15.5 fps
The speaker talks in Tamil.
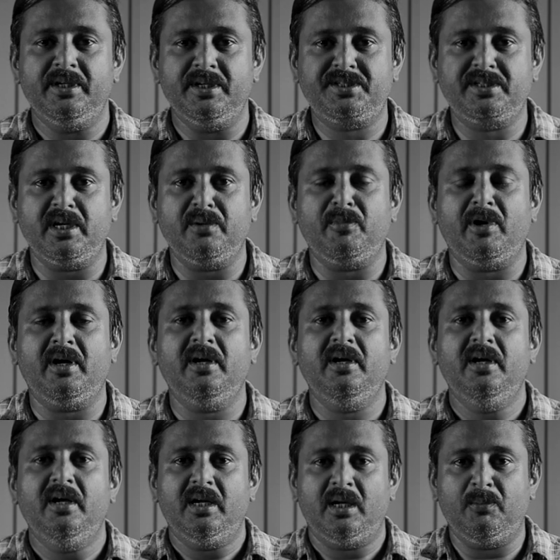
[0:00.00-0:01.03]
நிச்சயமாக
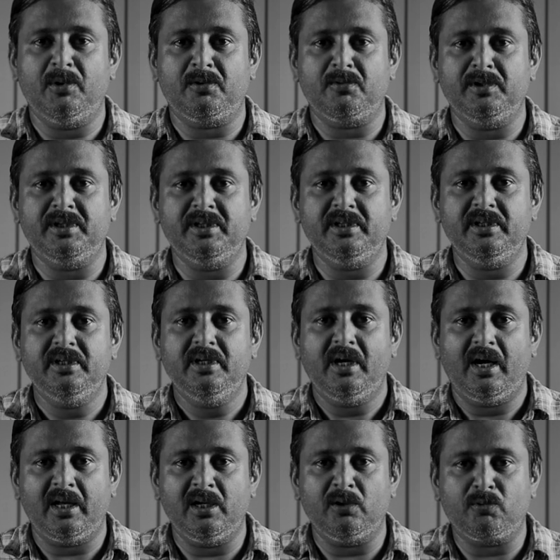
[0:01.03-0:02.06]
நம்மளுக்கு வந்து
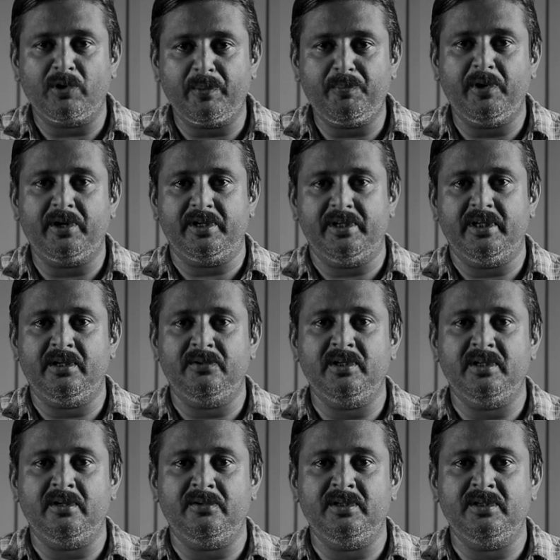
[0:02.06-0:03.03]
அதில் குறைபாடு அதாவது